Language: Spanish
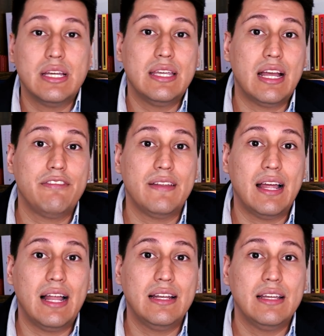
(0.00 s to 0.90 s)
y al
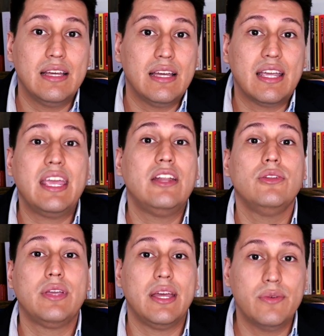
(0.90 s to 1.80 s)
final, ¿quién
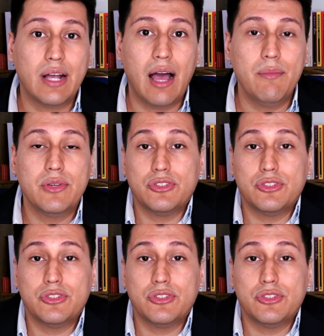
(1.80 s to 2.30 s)
no quiere un cambio?